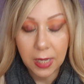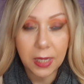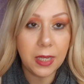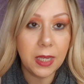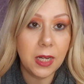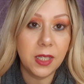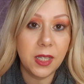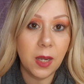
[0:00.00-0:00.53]

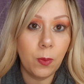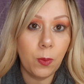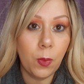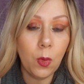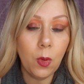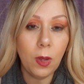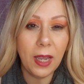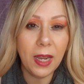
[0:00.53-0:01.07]
Y el
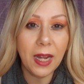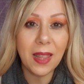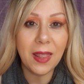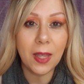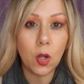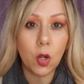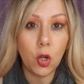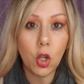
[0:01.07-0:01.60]
champú era
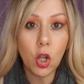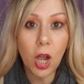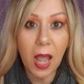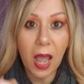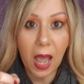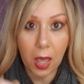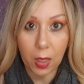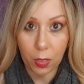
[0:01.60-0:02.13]
de color
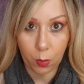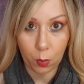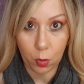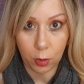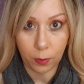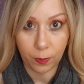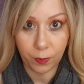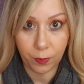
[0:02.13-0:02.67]

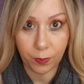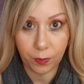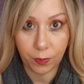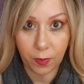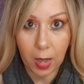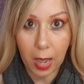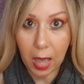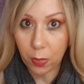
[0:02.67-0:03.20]
azul.
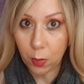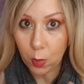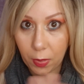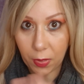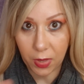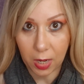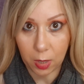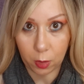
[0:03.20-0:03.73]
Azul
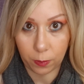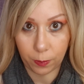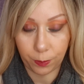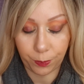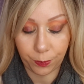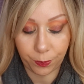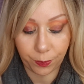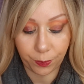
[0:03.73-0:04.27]
cielo.
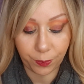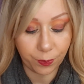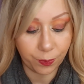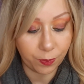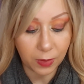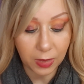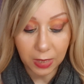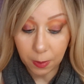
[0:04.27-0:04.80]

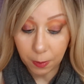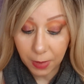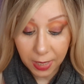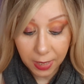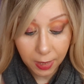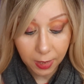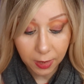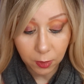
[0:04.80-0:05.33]
Y me ha
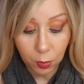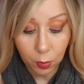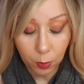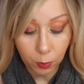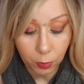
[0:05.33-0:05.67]
encantado un